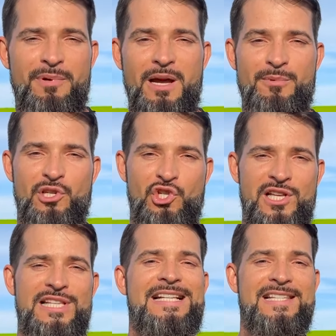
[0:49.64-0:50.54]
прямо
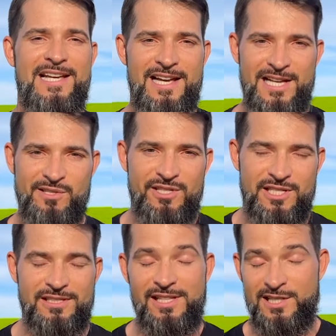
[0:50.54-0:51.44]
сейчас,
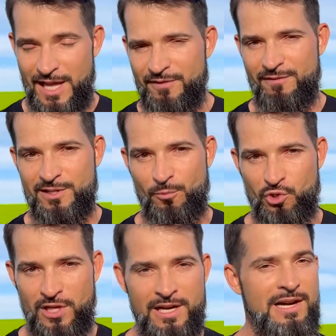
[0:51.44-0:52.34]
заказывайте. Доставка
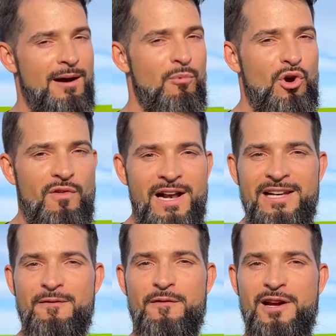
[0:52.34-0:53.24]
возможна
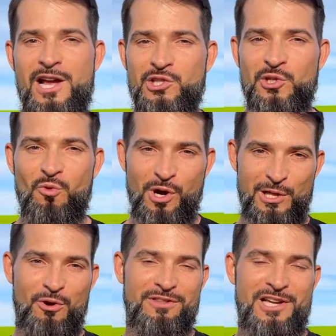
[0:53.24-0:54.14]
буквально в каждый
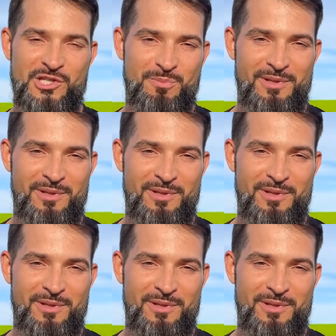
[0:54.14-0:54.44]
уголок нашей